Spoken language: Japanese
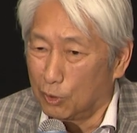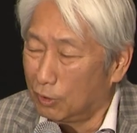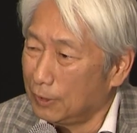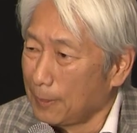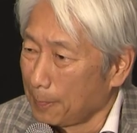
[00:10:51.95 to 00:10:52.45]

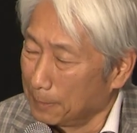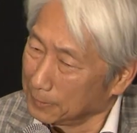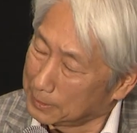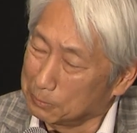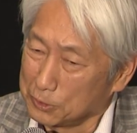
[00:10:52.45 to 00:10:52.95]
も
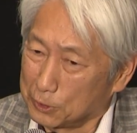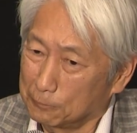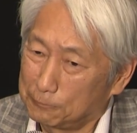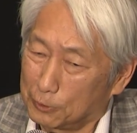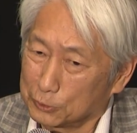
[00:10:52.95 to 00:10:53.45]
多分
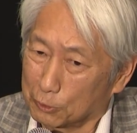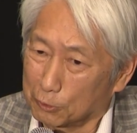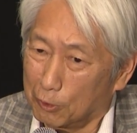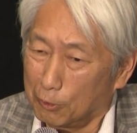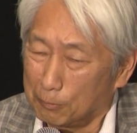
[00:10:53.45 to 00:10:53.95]
ジョン・フォード
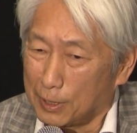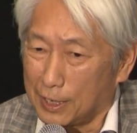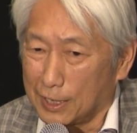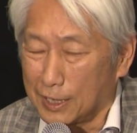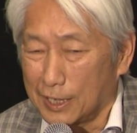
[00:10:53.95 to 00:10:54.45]
の
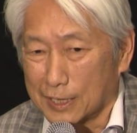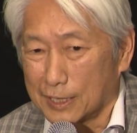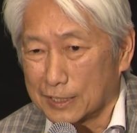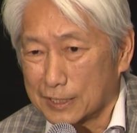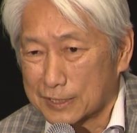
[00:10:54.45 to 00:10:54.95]
ま
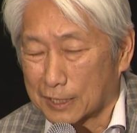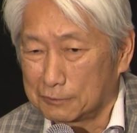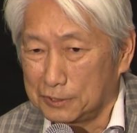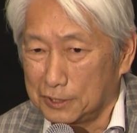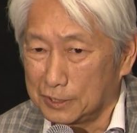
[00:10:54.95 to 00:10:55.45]
あ
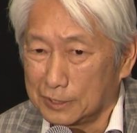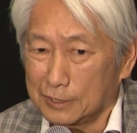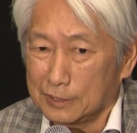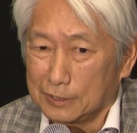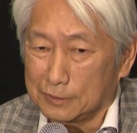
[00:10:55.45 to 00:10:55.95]
作品
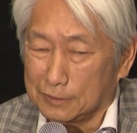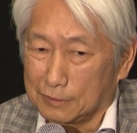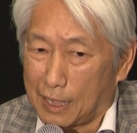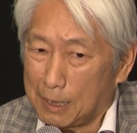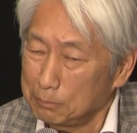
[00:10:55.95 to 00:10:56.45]

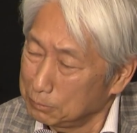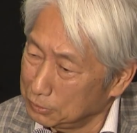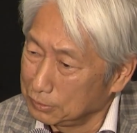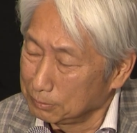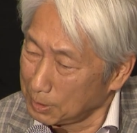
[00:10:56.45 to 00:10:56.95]
半
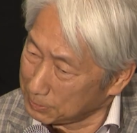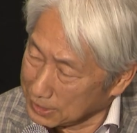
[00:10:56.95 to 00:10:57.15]
分やっぱ